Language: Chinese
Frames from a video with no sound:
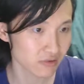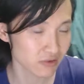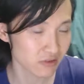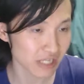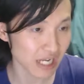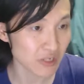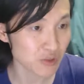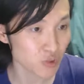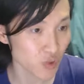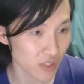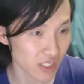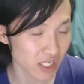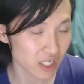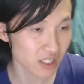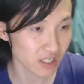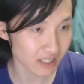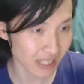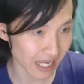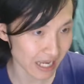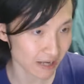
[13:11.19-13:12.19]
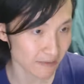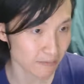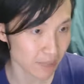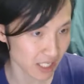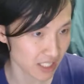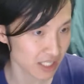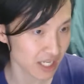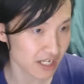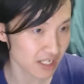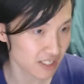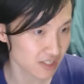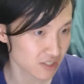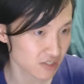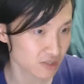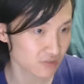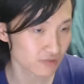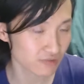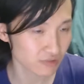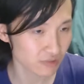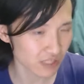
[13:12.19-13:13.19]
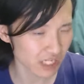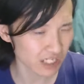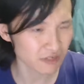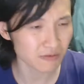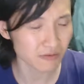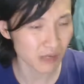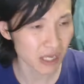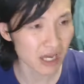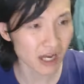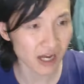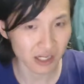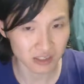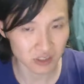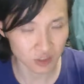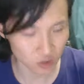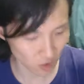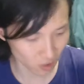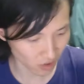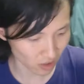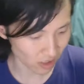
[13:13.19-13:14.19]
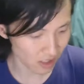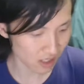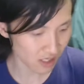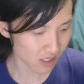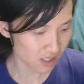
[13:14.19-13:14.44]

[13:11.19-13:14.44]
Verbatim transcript: 带决定、带被定义之物，那就很挫。